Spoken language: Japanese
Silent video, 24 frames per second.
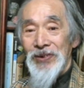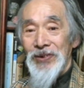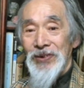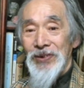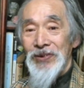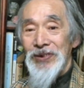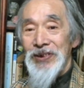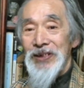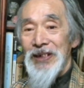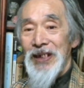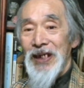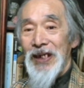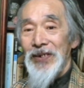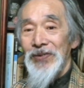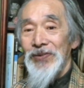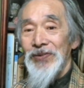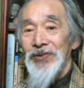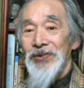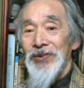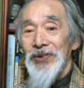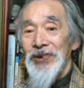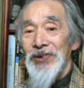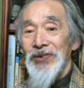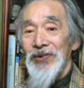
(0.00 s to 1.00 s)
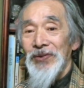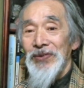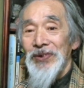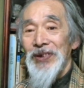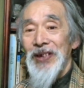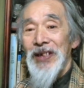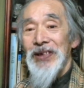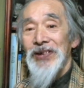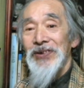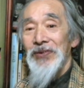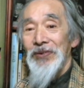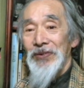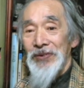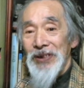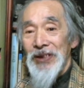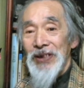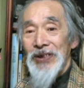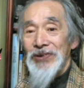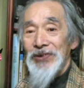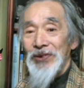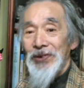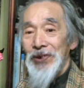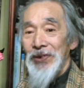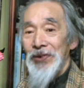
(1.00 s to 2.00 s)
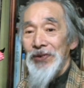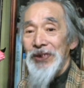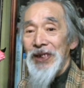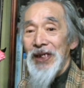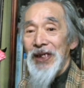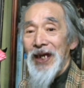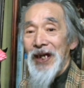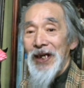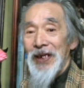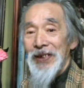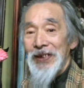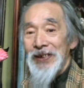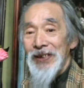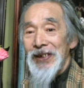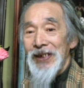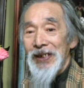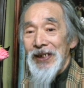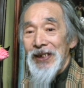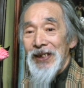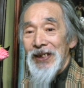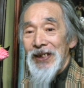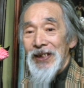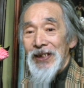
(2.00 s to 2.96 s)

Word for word: 義仲の時と同じようにそれを機会に